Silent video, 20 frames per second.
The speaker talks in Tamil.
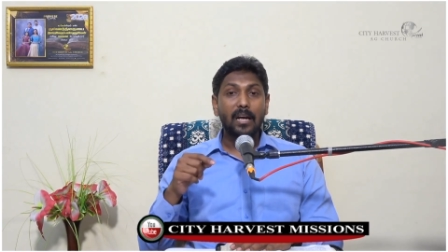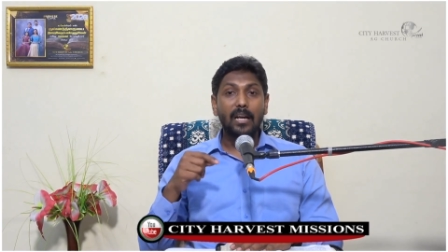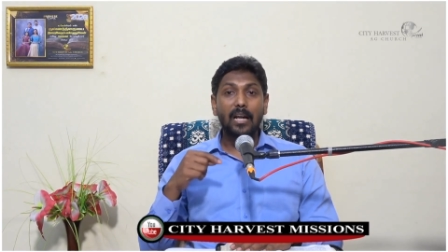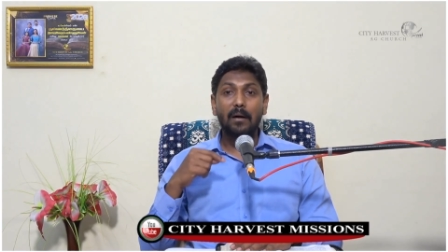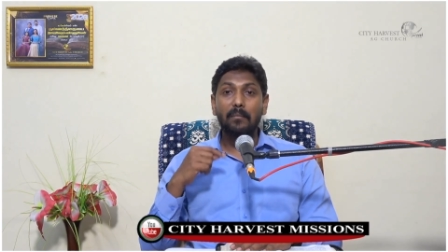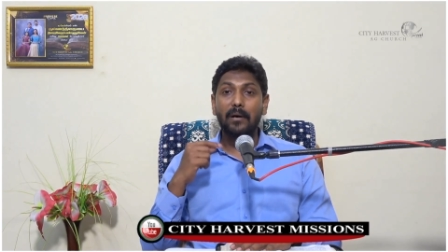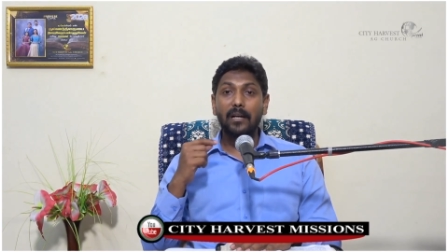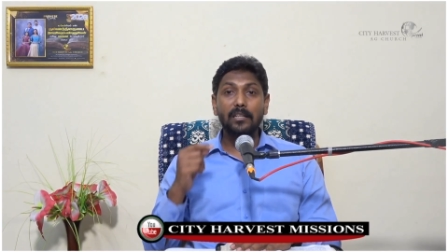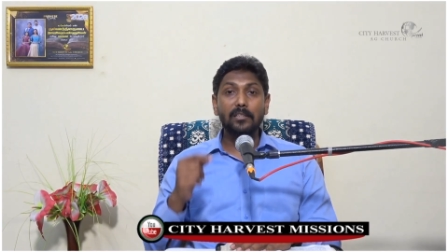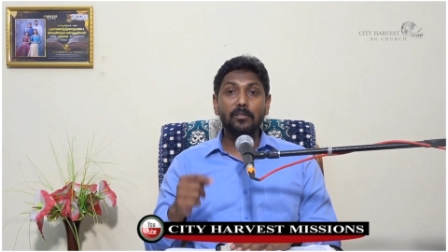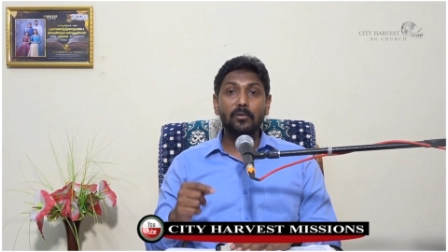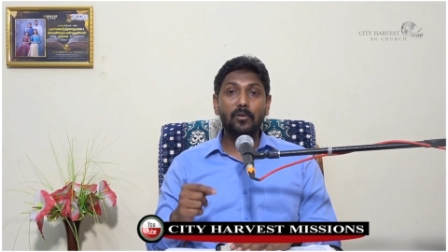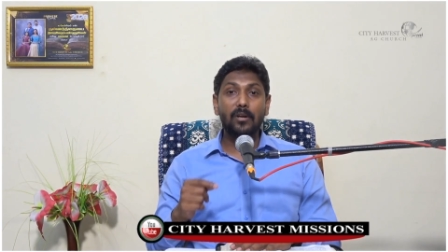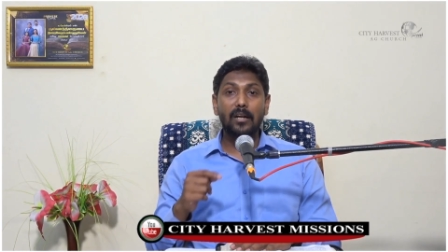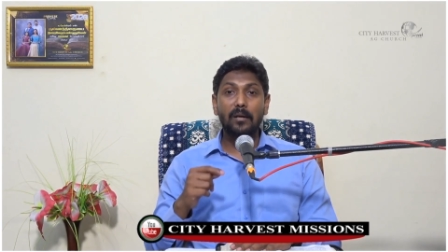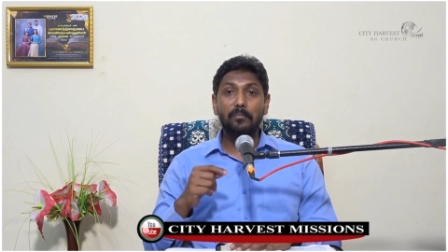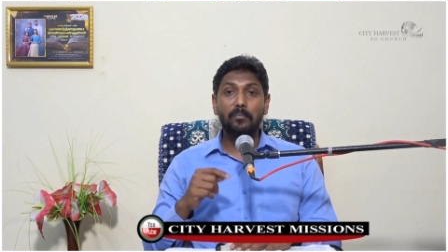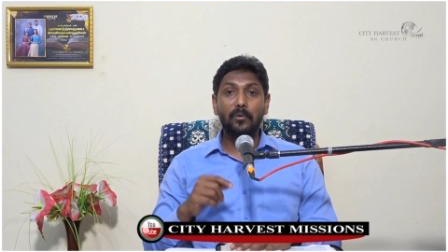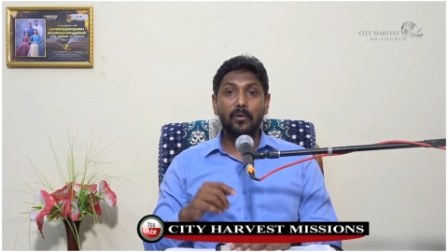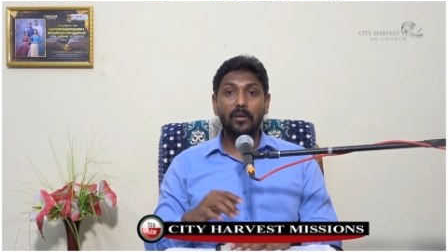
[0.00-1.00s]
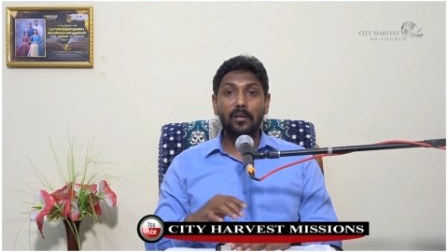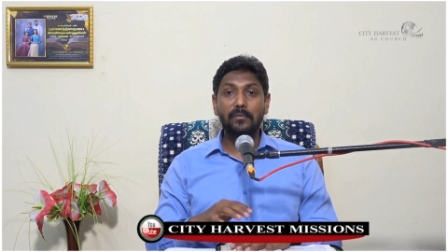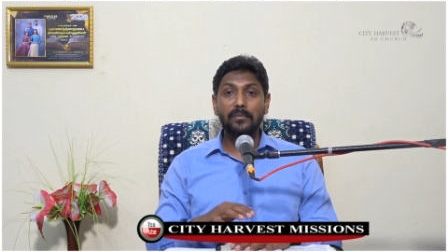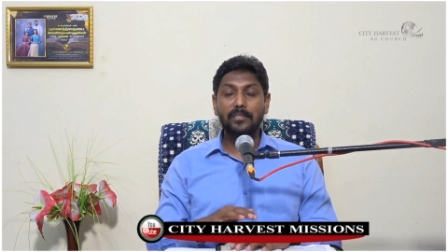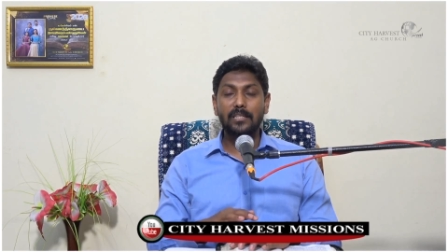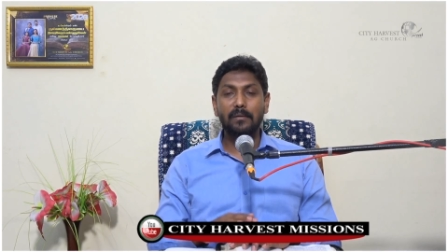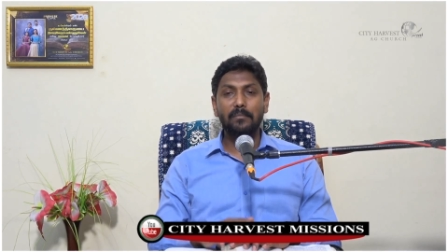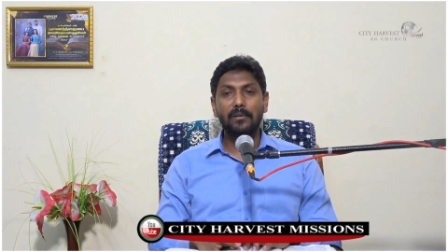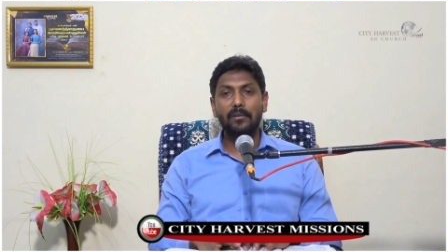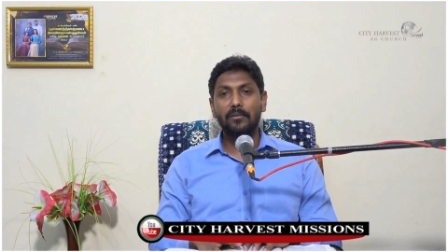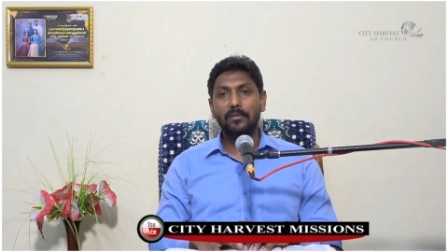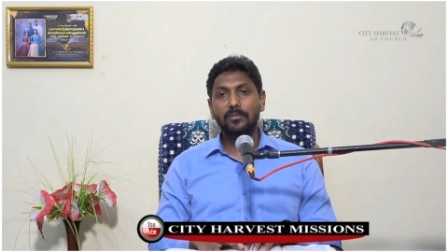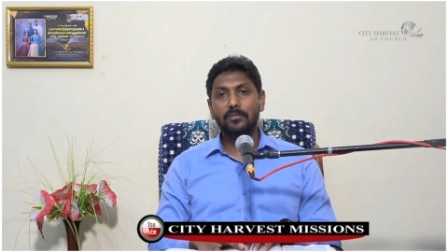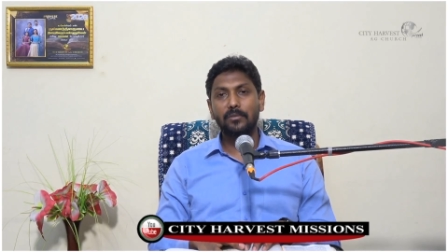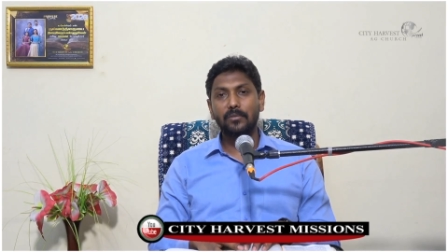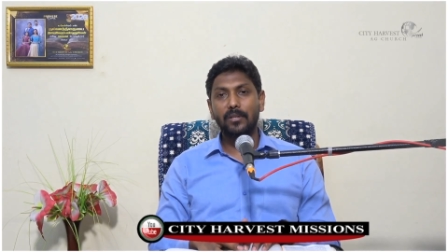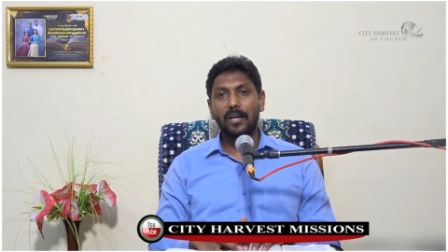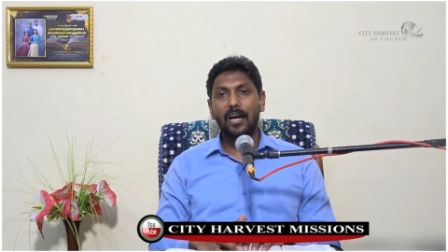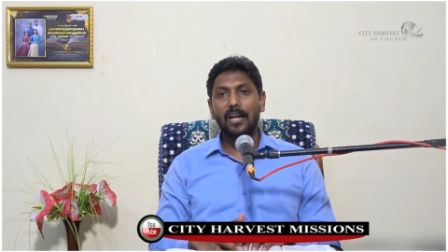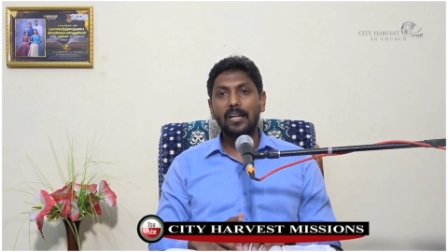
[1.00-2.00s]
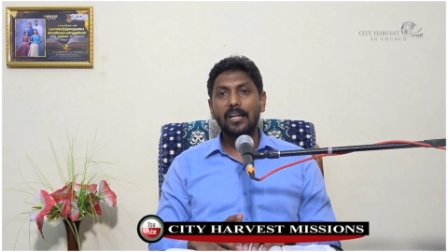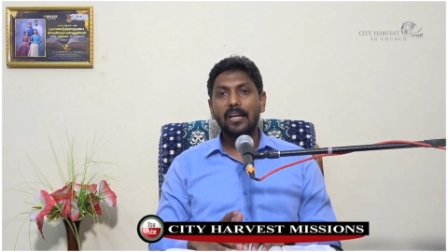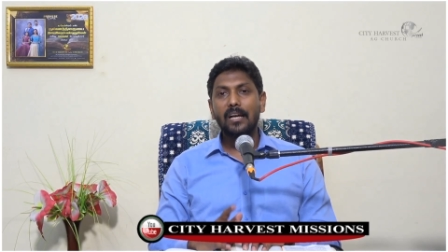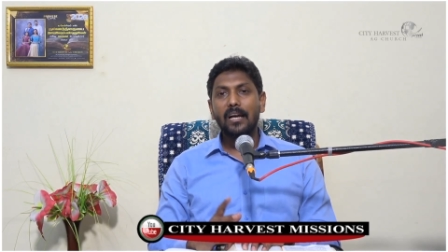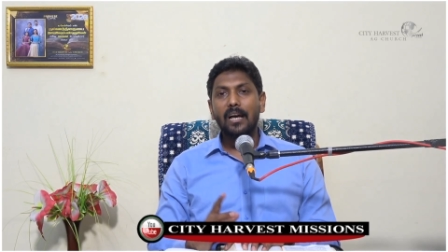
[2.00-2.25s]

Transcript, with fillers: நாம் அறிந்து கொள்ளப் போகிற விஷயம் என்னென்று சொன்னால்